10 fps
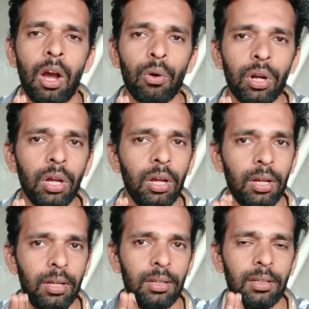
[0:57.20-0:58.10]
और
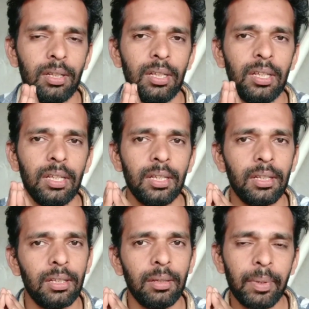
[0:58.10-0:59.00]

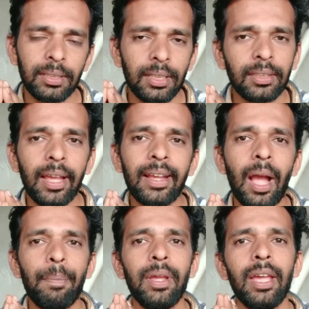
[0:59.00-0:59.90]
बस इतना ही
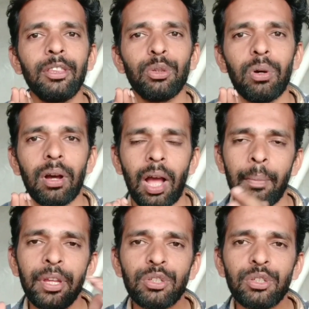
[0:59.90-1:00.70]
काफ़ी है तो अभी